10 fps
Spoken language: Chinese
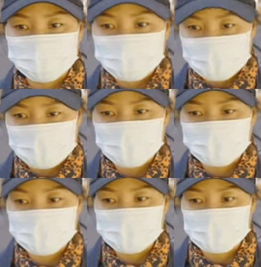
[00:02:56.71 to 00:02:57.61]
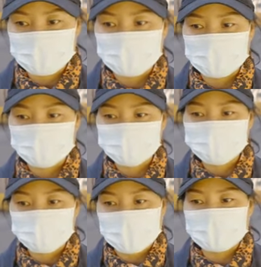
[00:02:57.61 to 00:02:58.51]
不敢说一些
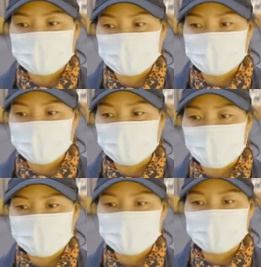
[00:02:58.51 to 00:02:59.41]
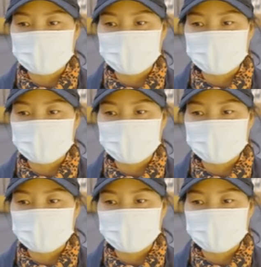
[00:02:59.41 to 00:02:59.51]
别的话题，